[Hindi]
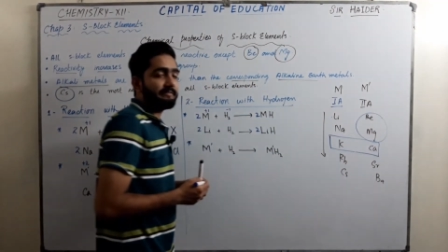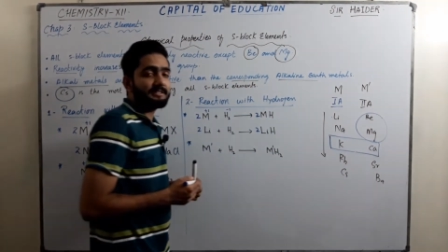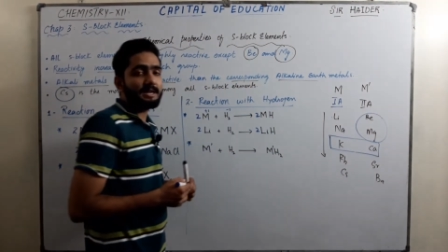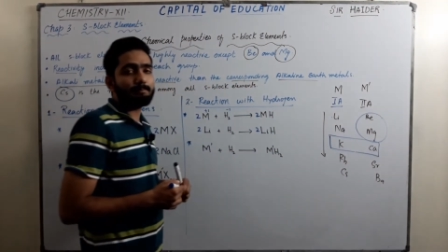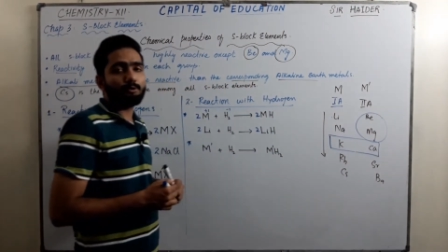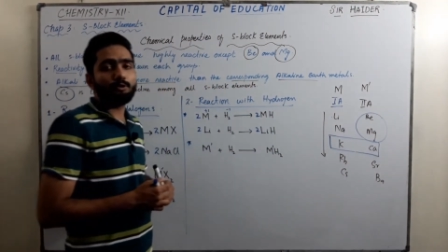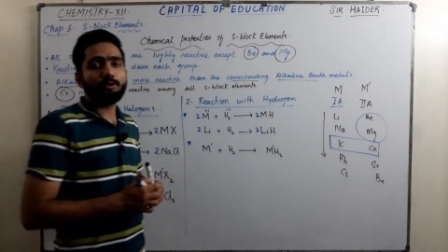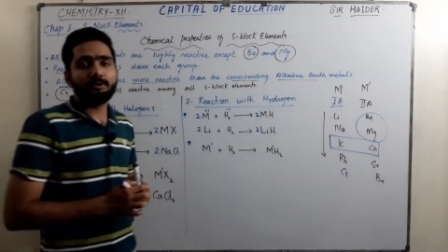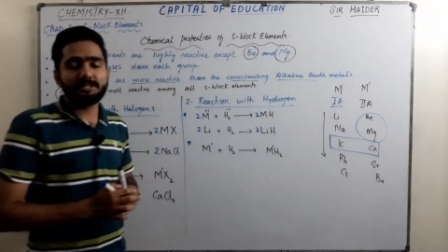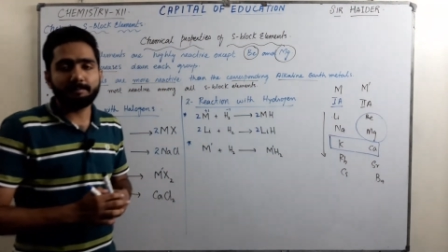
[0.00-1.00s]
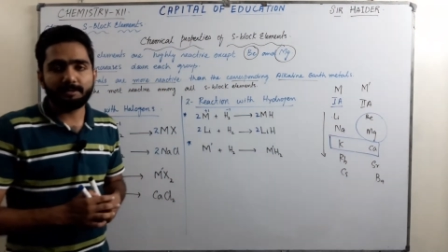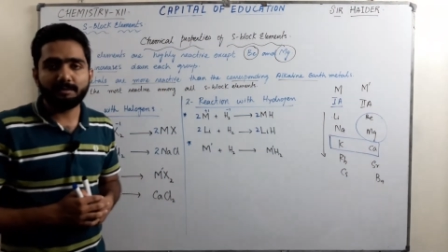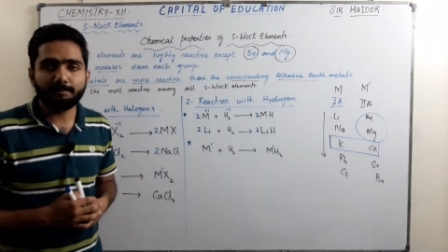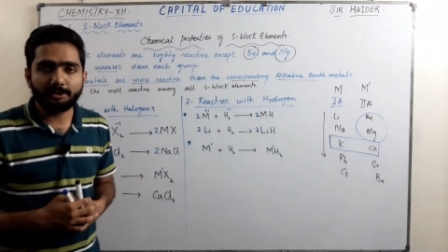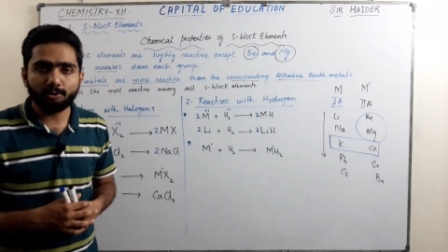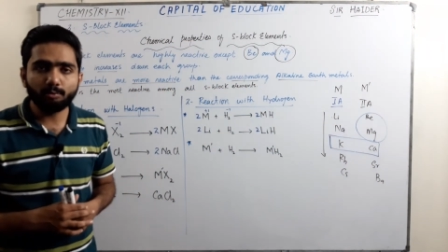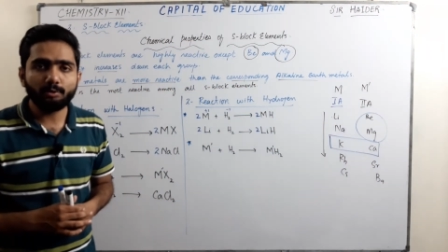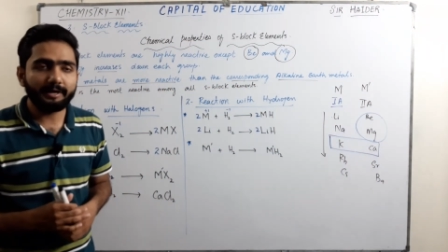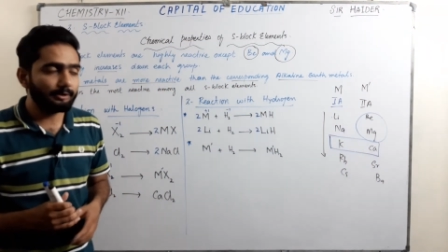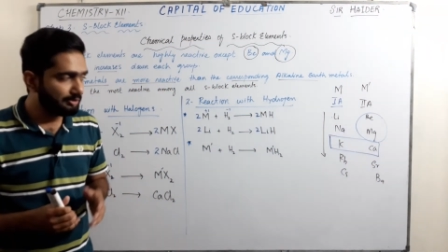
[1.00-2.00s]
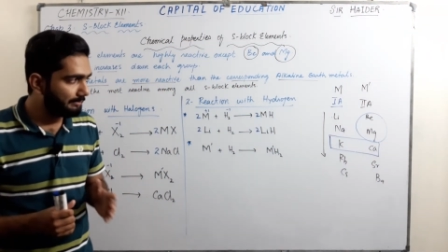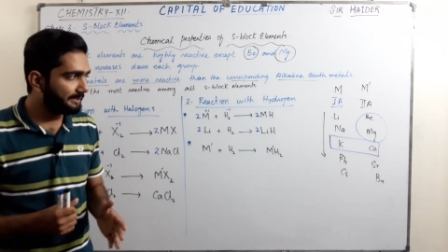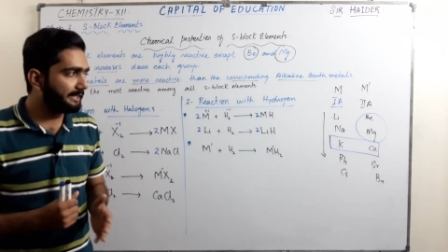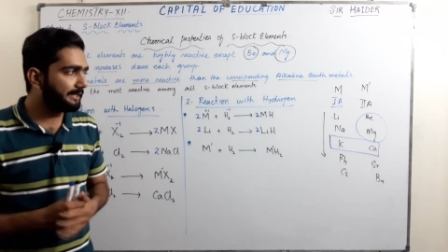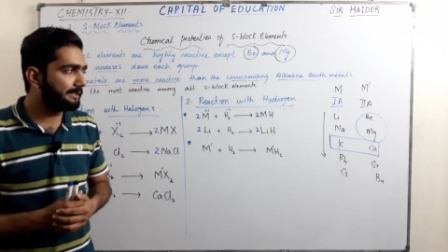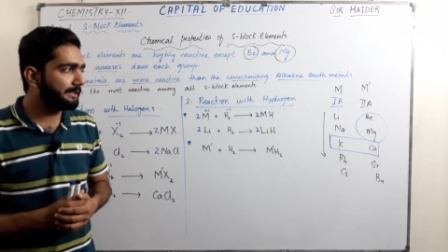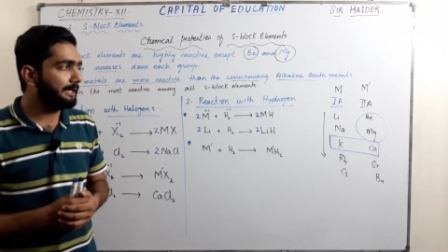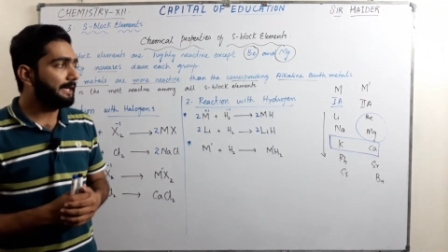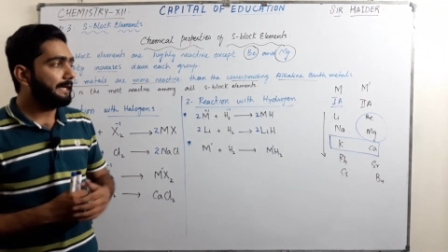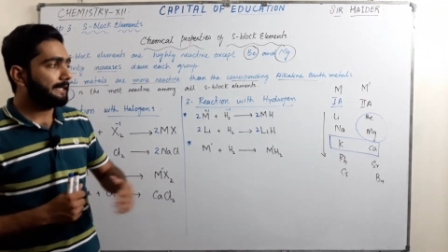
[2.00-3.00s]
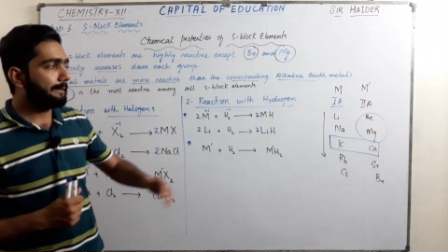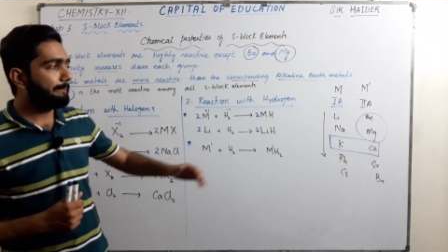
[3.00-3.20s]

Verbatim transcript: वजह आपको चैप्टर नंबर टू हाइड्रोजन में बताई गई थी कि